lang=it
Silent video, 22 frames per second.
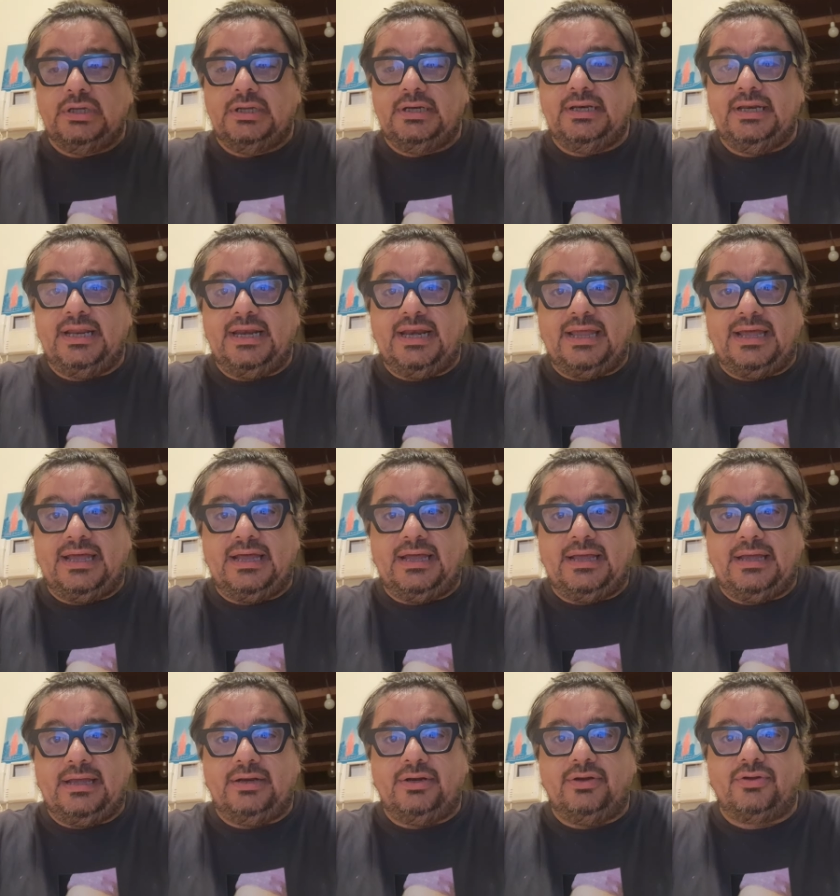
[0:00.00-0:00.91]

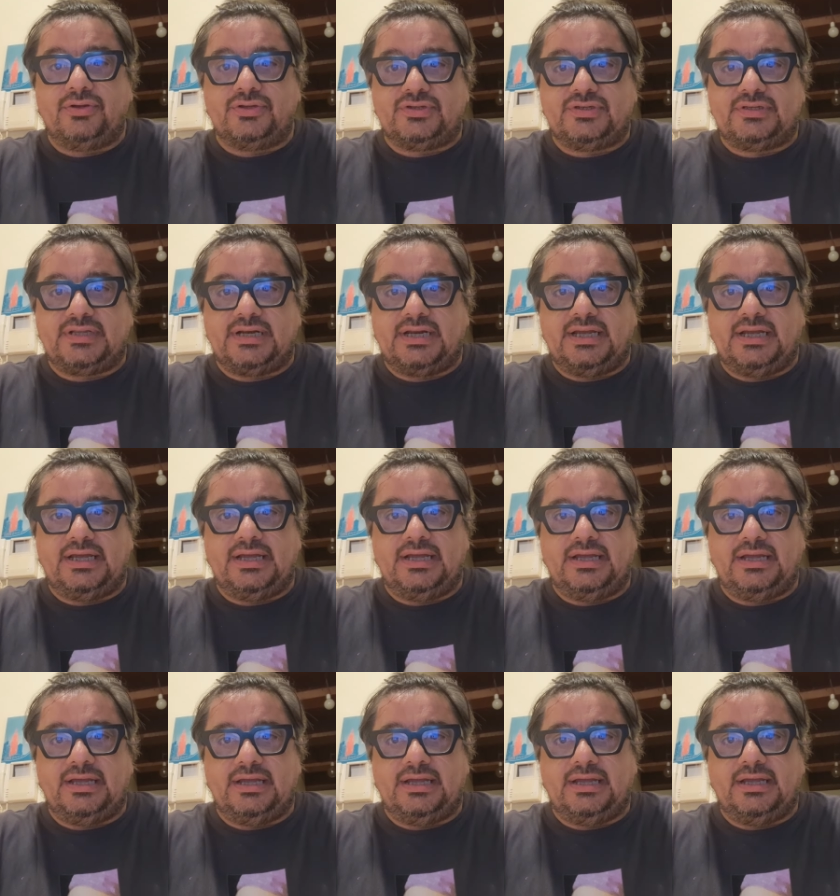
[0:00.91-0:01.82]
nella
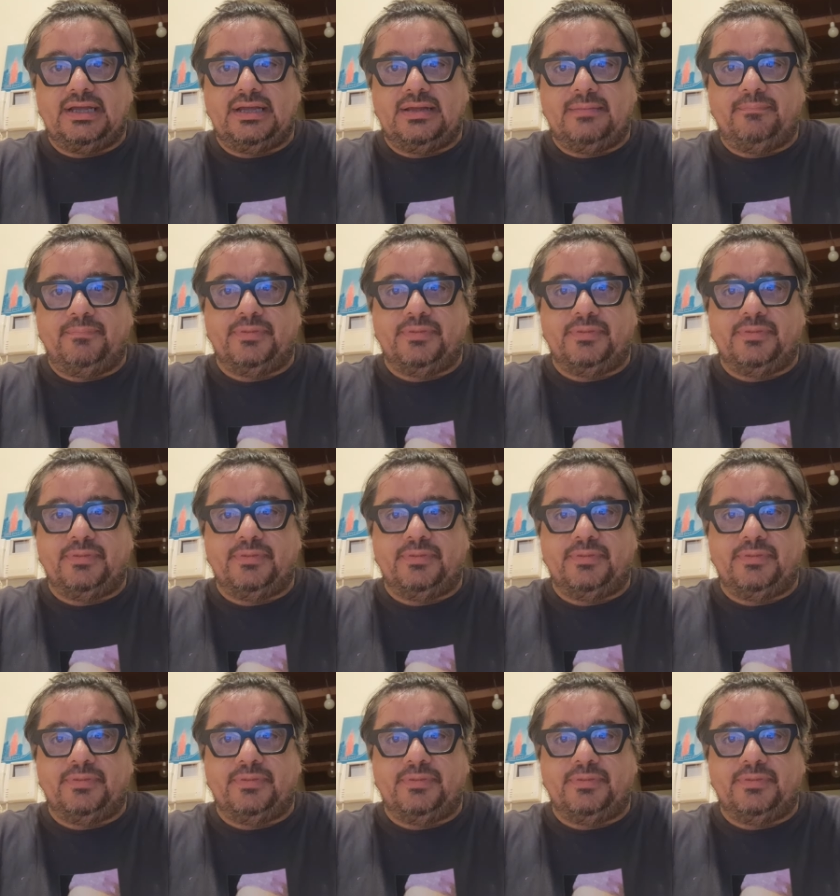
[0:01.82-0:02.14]
nostra